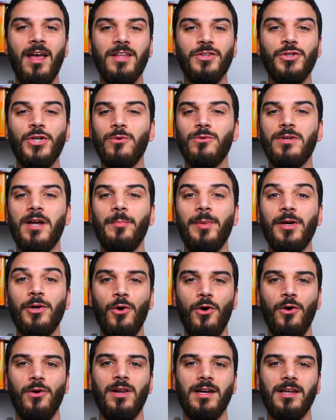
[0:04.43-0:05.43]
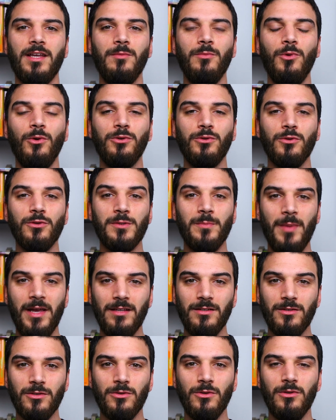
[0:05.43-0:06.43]
C'è una parola che molto
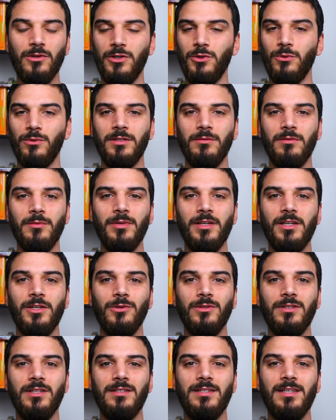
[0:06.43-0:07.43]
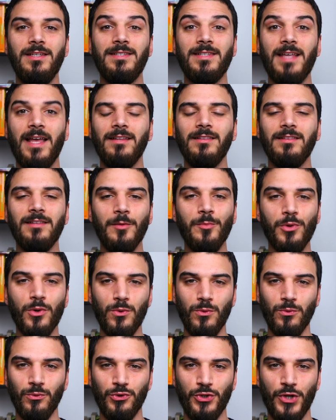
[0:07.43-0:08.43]
spesso negli ultimi periodi si sente
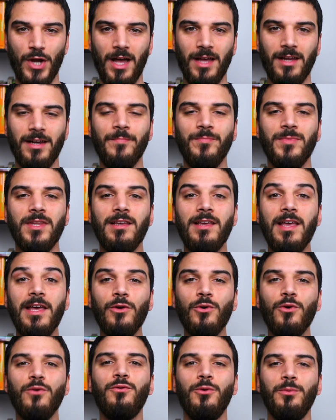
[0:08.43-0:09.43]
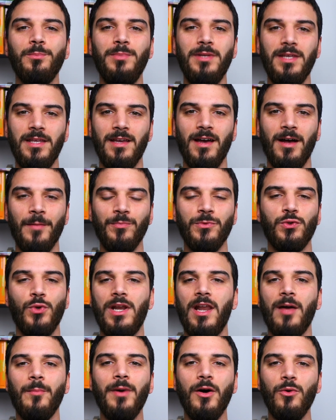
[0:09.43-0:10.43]
pronunciare, cherofobia,
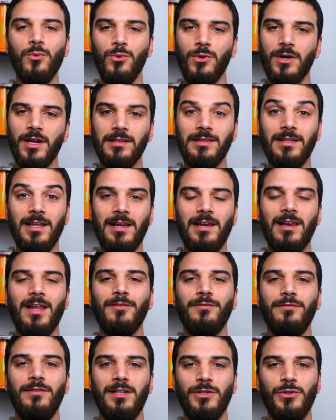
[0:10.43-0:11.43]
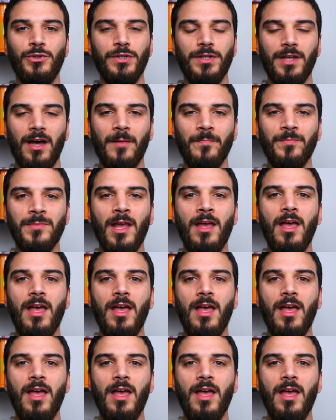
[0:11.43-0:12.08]
cioè la paura della felicità.